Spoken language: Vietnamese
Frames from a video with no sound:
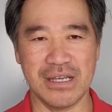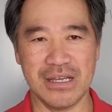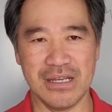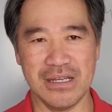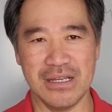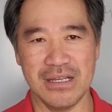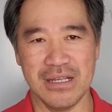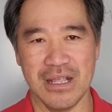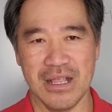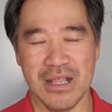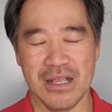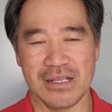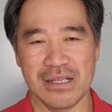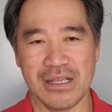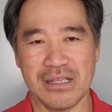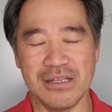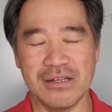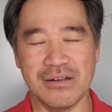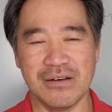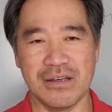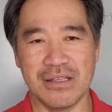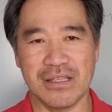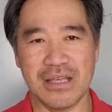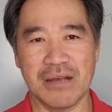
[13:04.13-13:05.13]
á cái
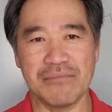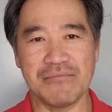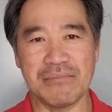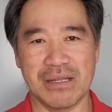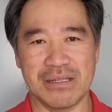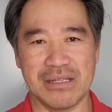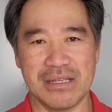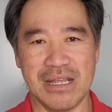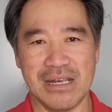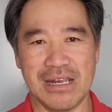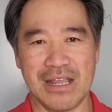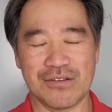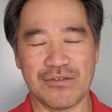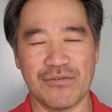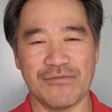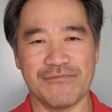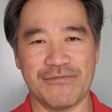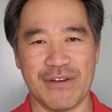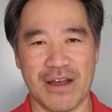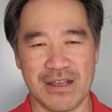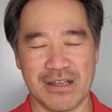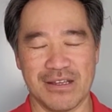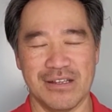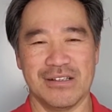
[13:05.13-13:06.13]
người thân mình á là con
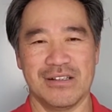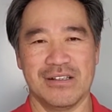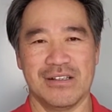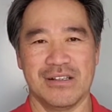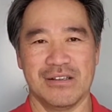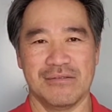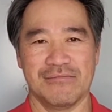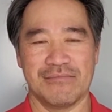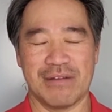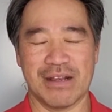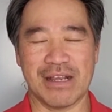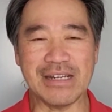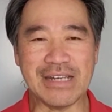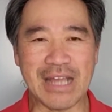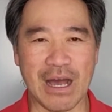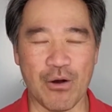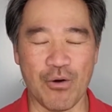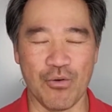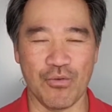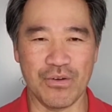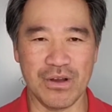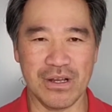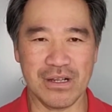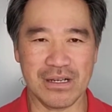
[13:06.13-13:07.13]
vật mà cái
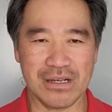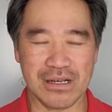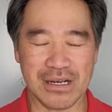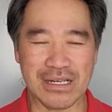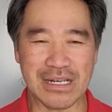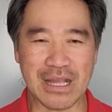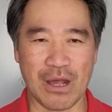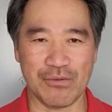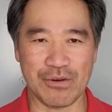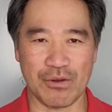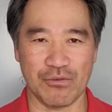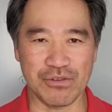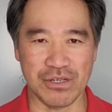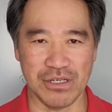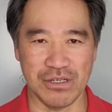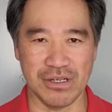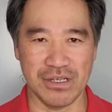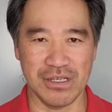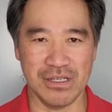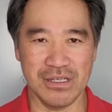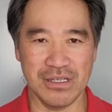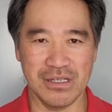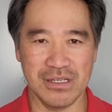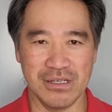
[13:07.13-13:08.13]
đầu á cái đầu đầu
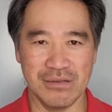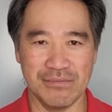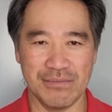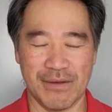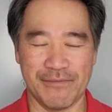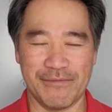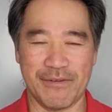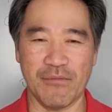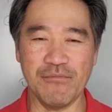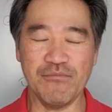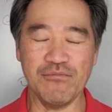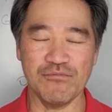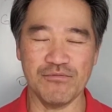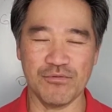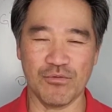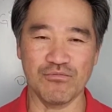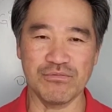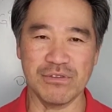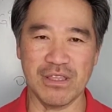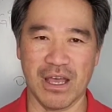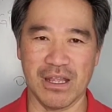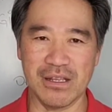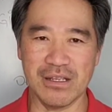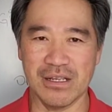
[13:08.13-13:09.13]
người mà phóng
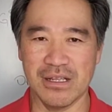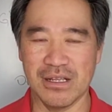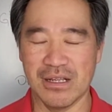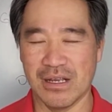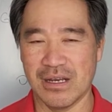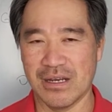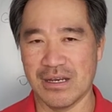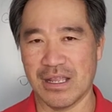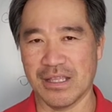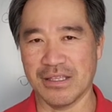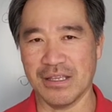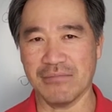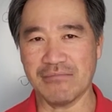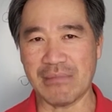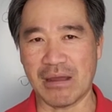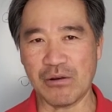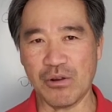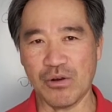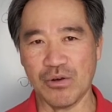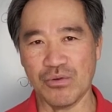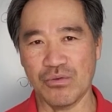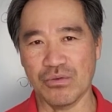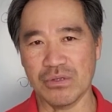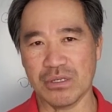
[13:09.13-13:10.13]
cung tên là nhân mã
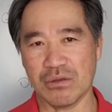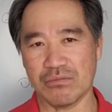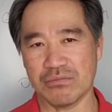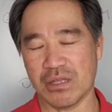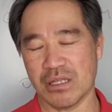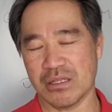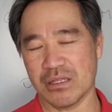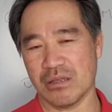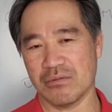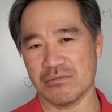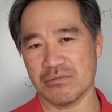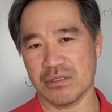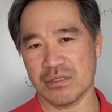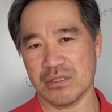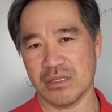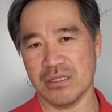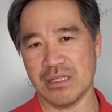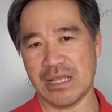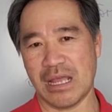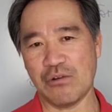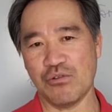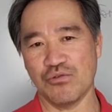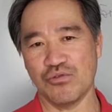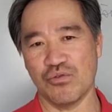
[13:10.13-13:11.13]
luôn luôn trong
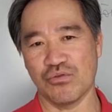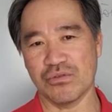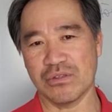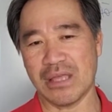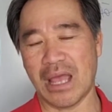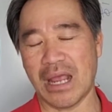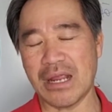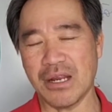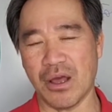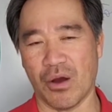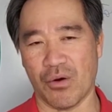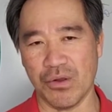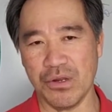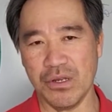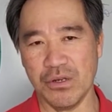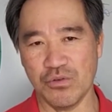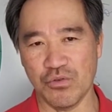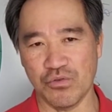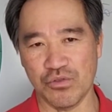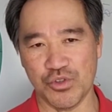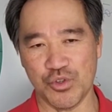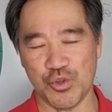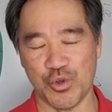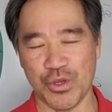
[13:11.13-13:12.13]
tình thái luôn luôn thay đổi
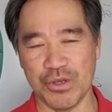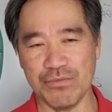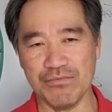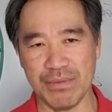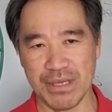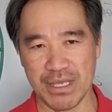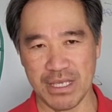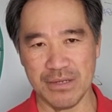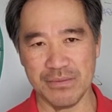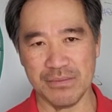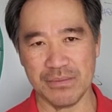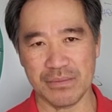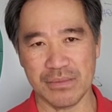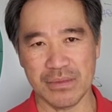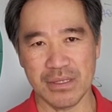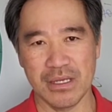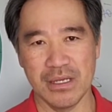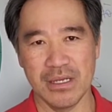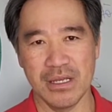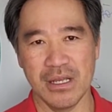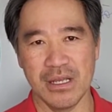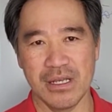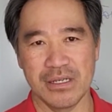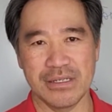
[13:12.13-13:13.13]
luôn chuyển biến
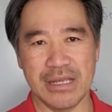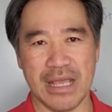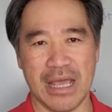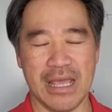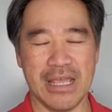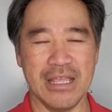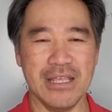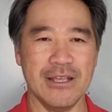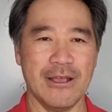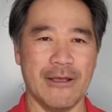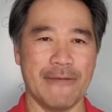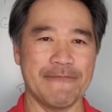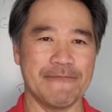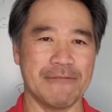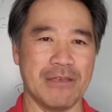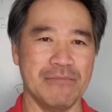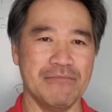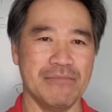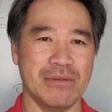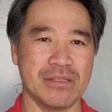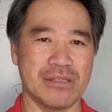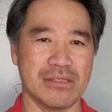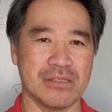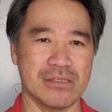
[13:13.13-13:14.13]
để ờ, để
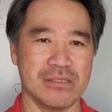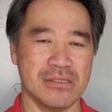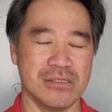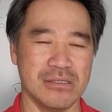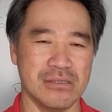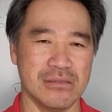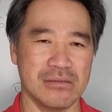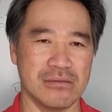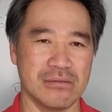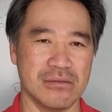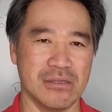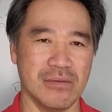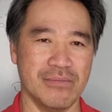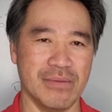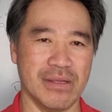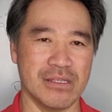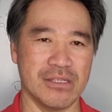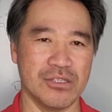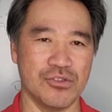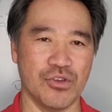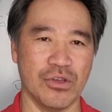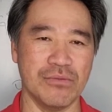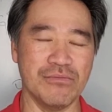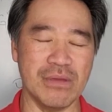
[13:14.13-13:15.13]
mình để
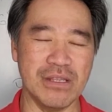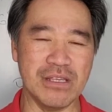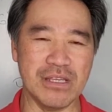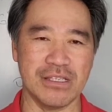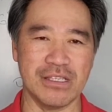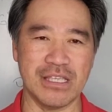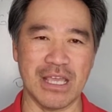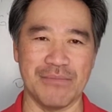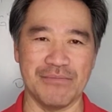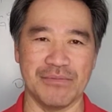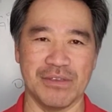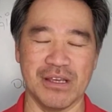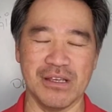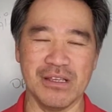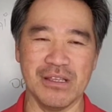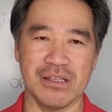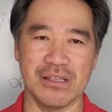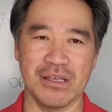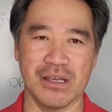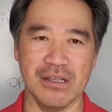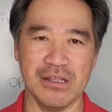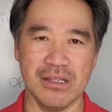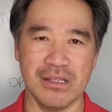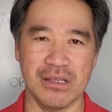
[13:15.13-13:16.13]
mình chuyển biến đi tìm
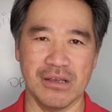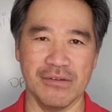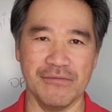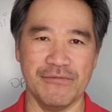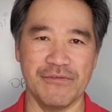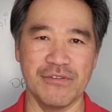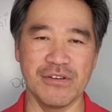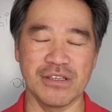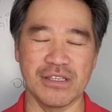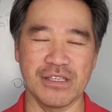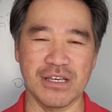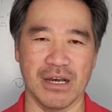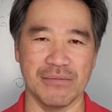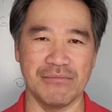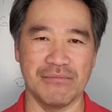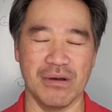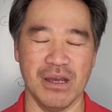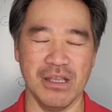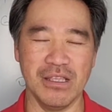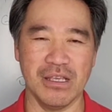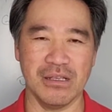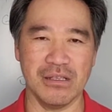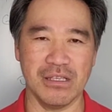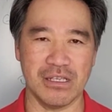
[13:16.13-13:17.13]
những những những phương trời
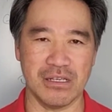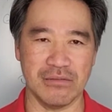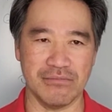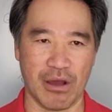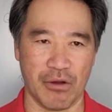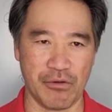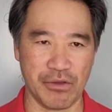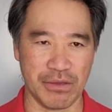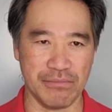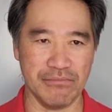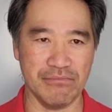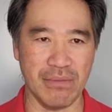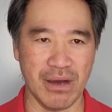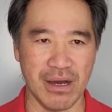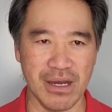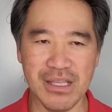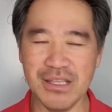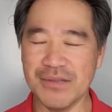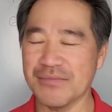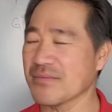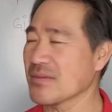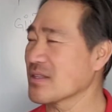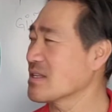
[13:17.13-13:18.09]
mới những sự mạo hiểm mới